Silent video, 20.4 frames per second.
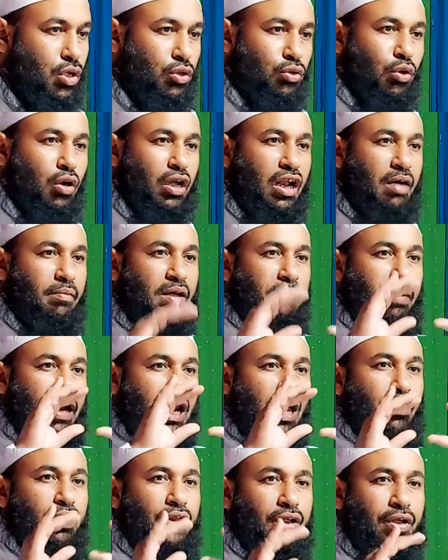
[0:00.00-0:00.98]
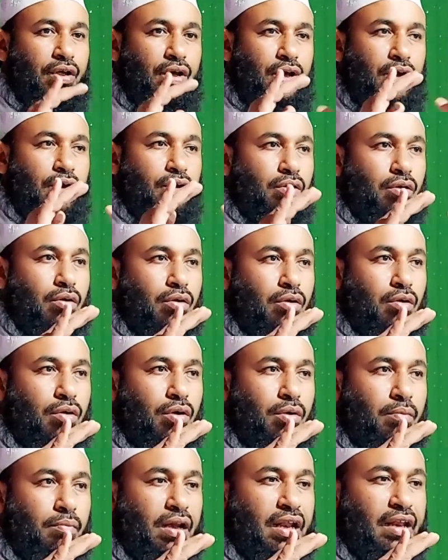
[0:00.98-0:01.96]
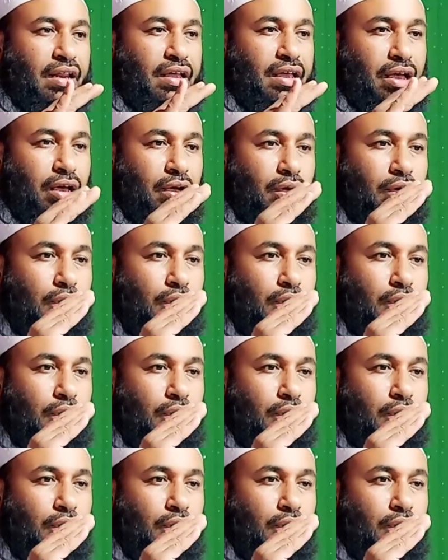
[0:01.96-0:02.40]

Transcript: তখন আমরা বালা করি মানে কি